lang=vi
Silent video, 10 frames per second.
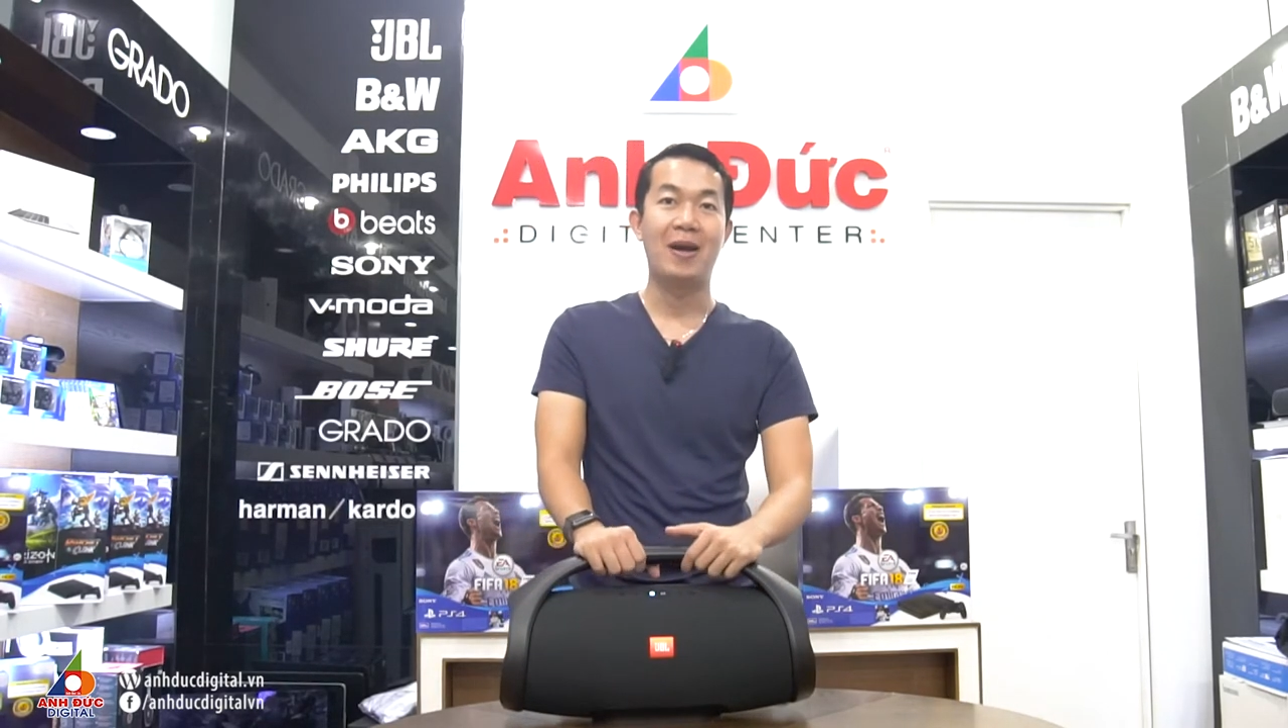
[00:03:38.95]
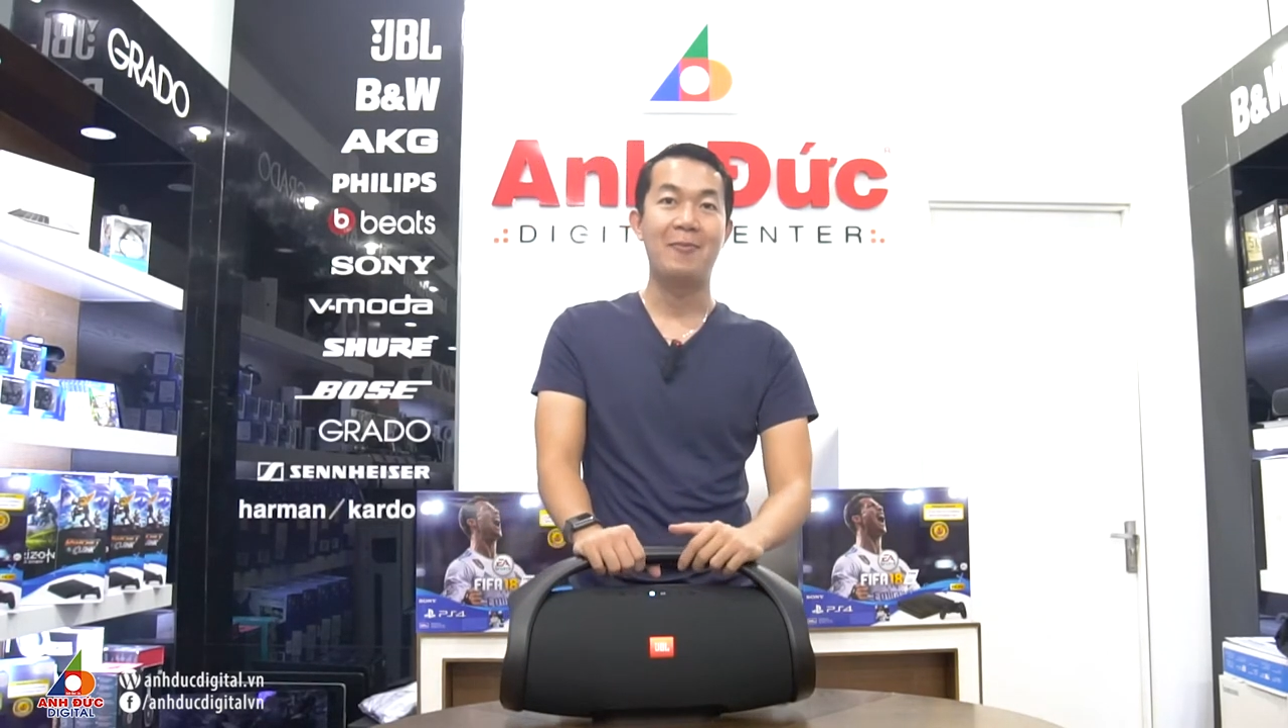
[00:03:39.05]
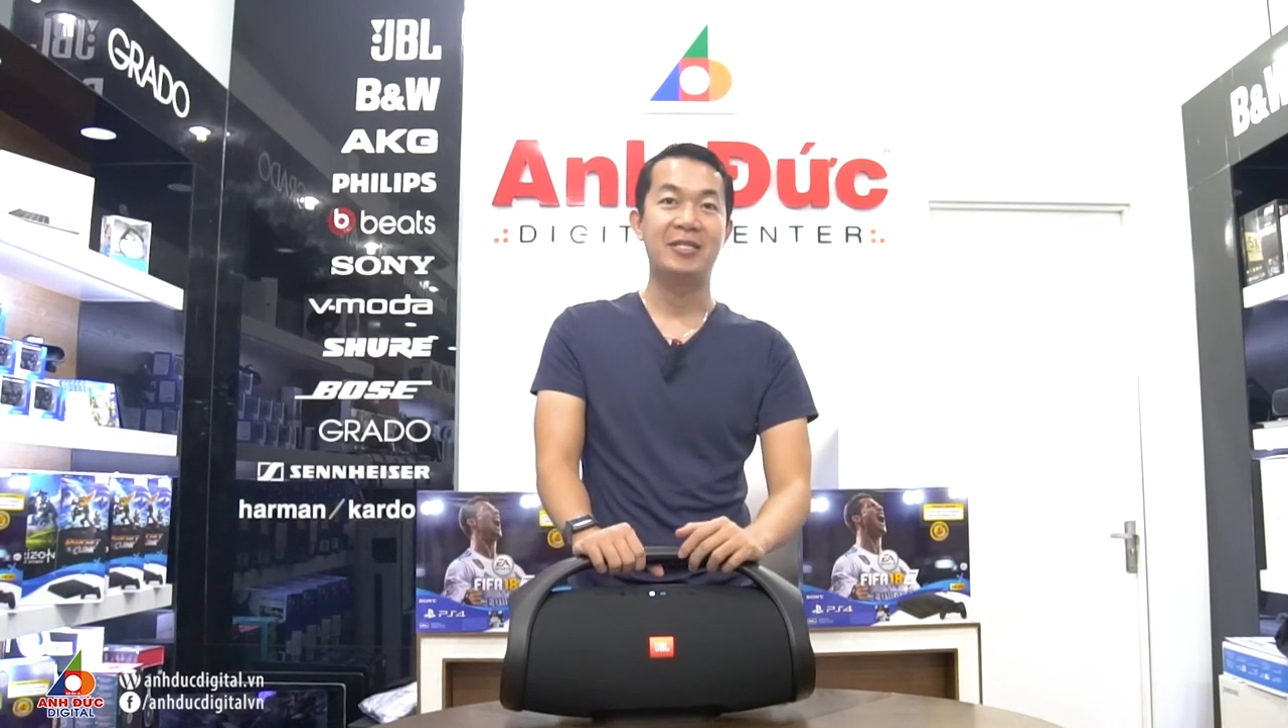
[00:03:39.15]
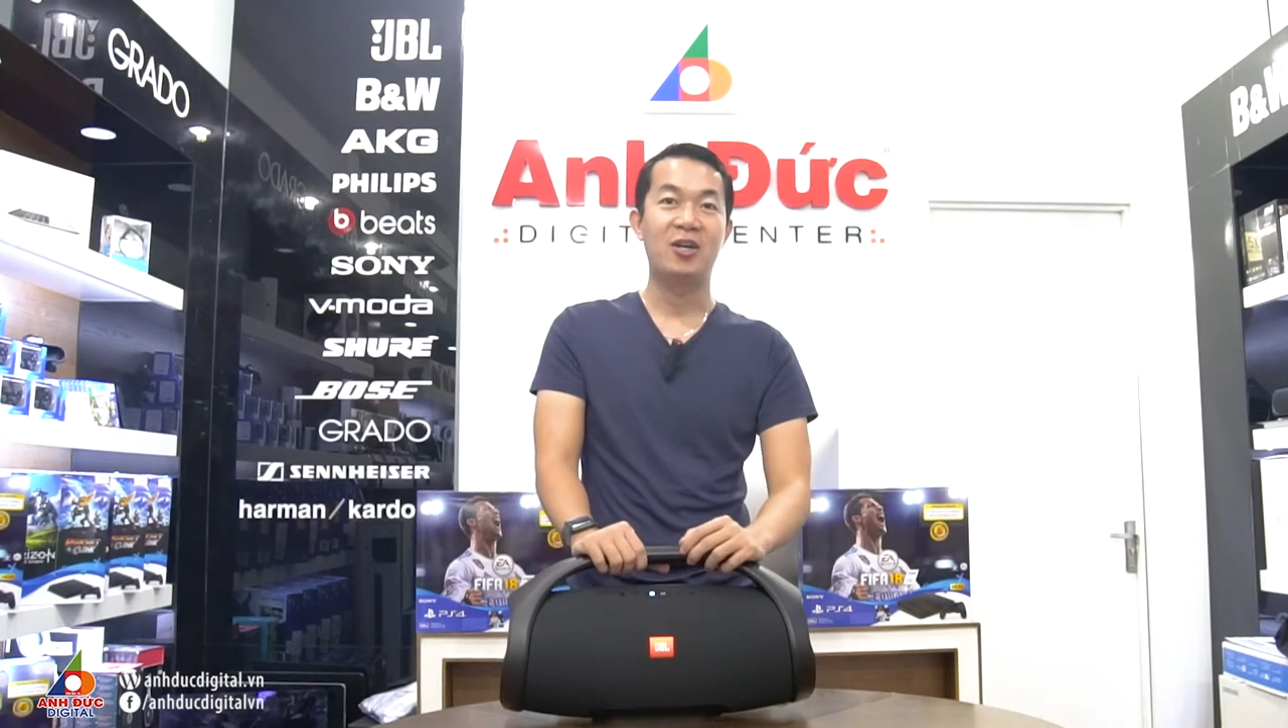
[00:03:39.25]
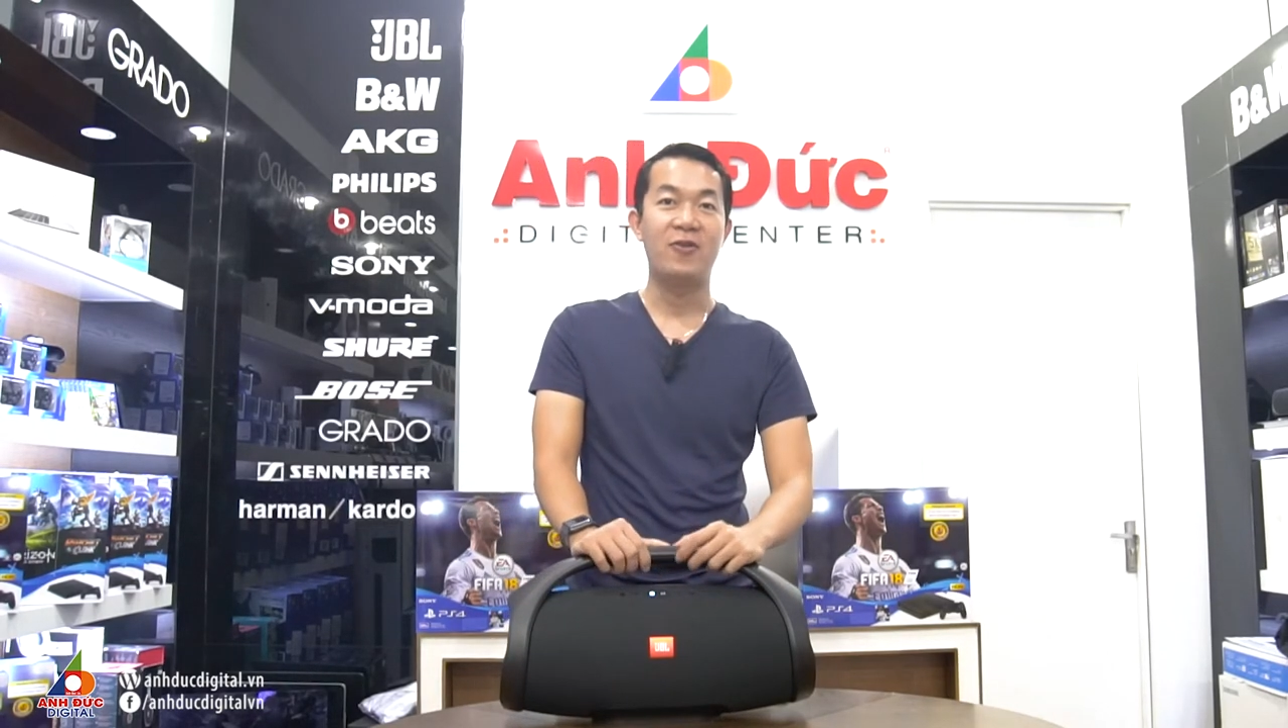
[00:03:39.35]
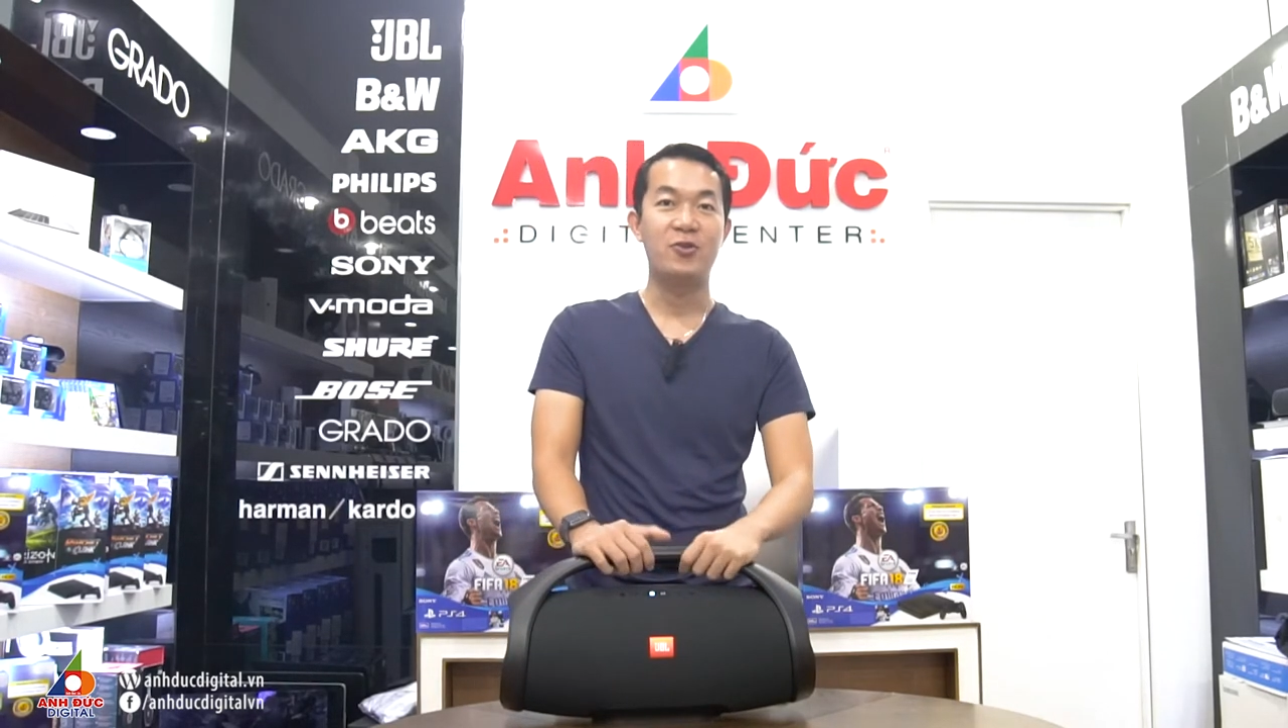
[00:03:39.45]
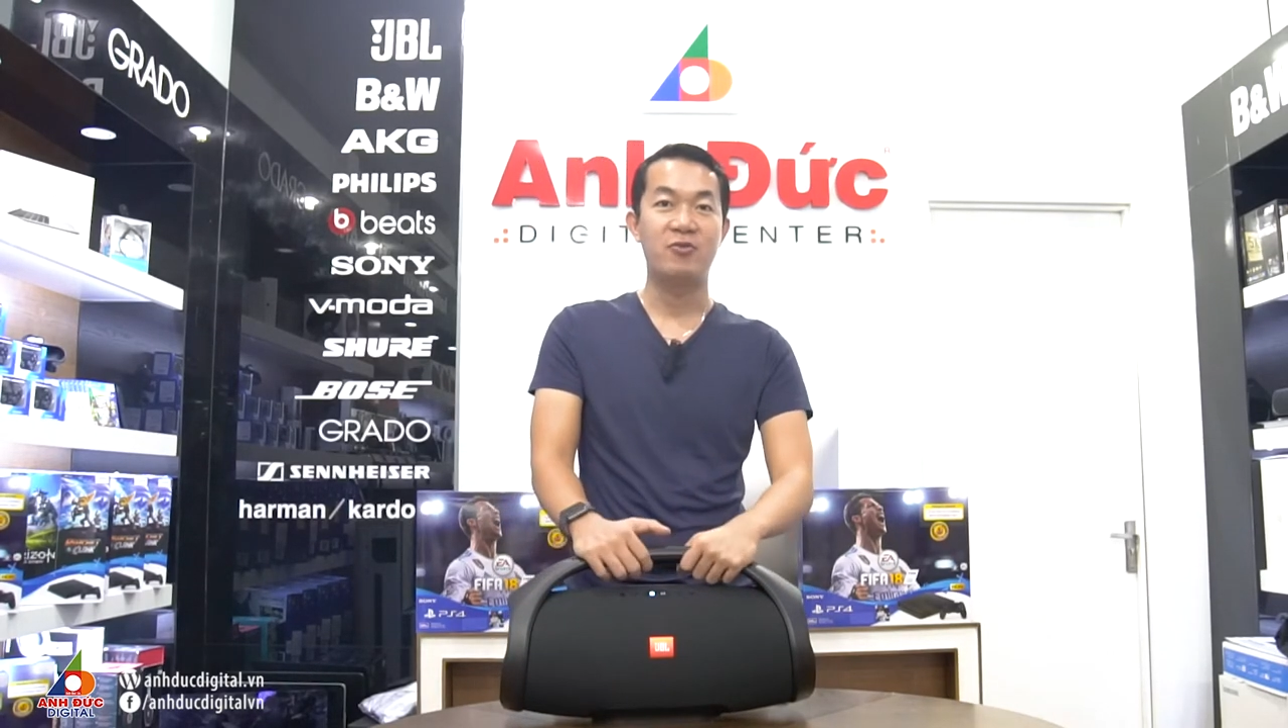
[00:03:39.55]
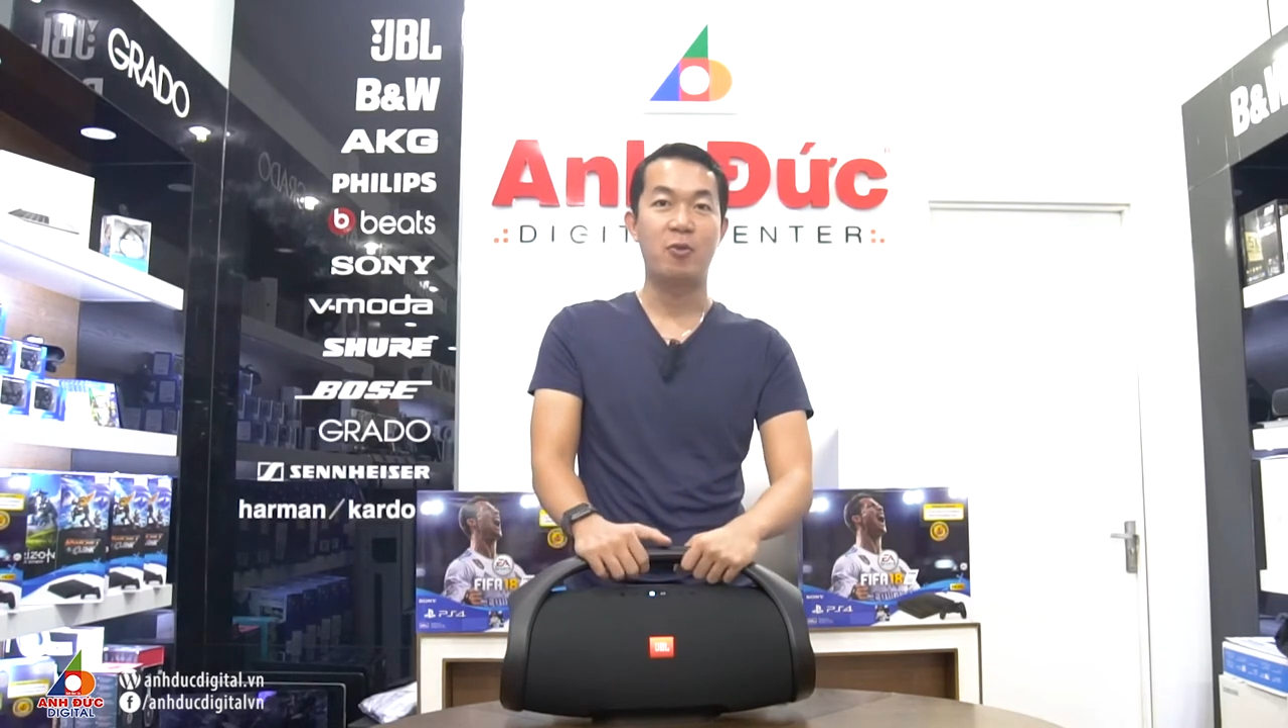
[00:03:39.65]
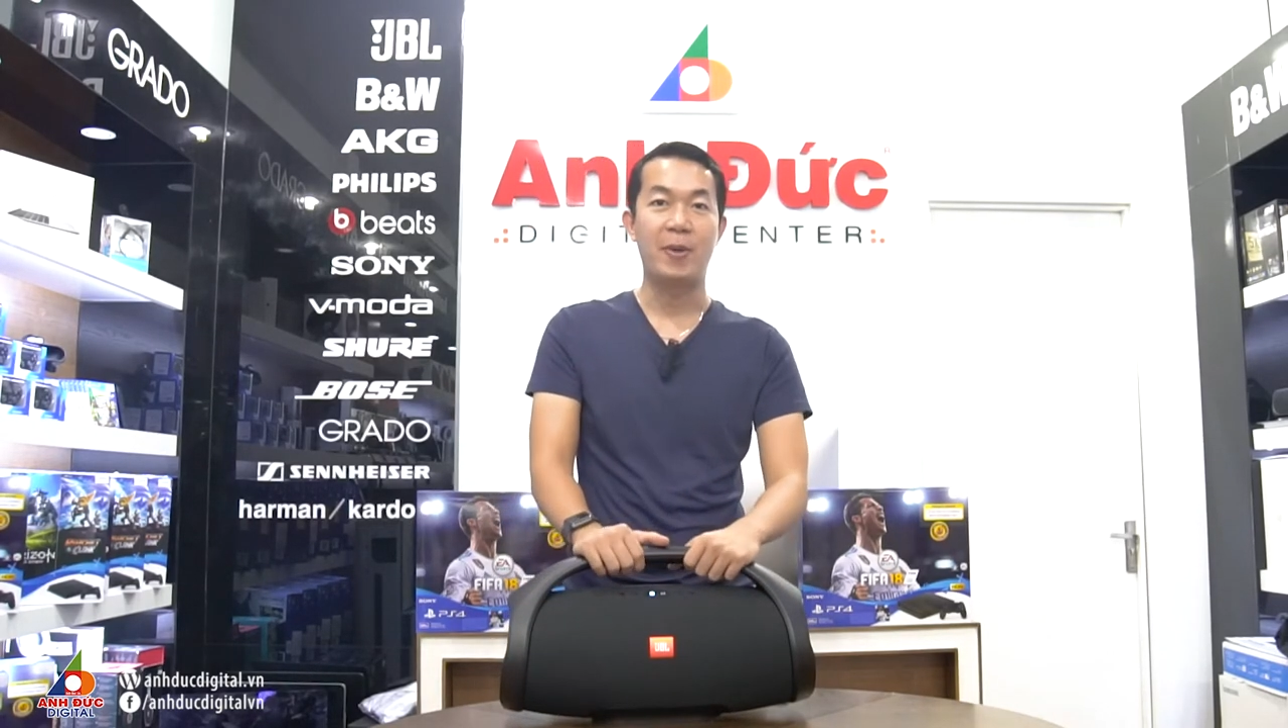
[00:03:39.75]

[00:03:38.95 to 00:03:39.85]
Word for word: 36 Phan Châu Đục